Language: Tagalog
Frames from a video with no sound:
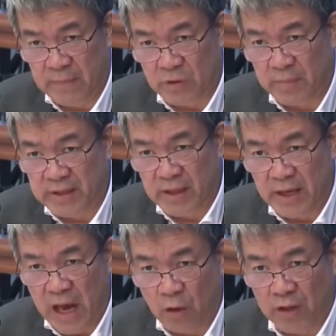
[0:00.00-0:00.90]
So
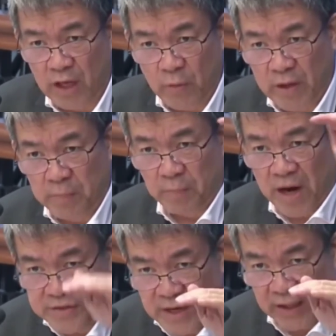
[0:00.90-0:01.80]
Mindanao Railway
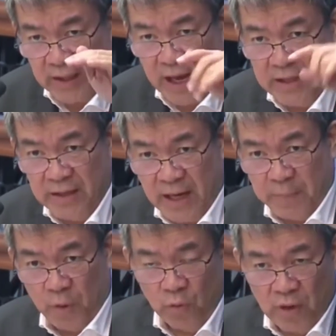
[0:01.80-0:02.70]
Project, under a
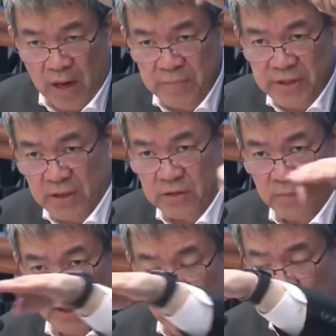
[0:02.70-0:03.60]
program siya. So
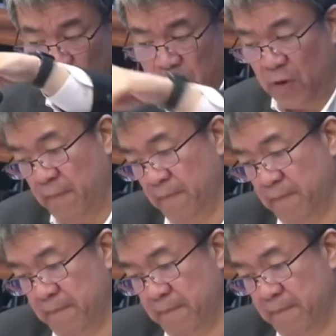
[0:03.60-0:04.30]
magkano po?